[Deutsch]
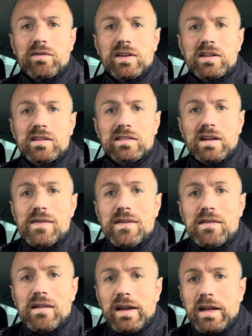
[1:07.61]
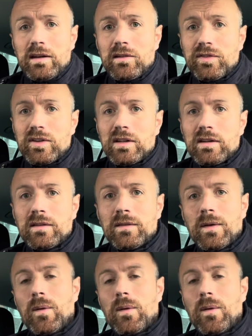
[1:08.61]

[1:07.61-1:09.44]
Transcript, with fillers: wird das Ganze sein Ende finden.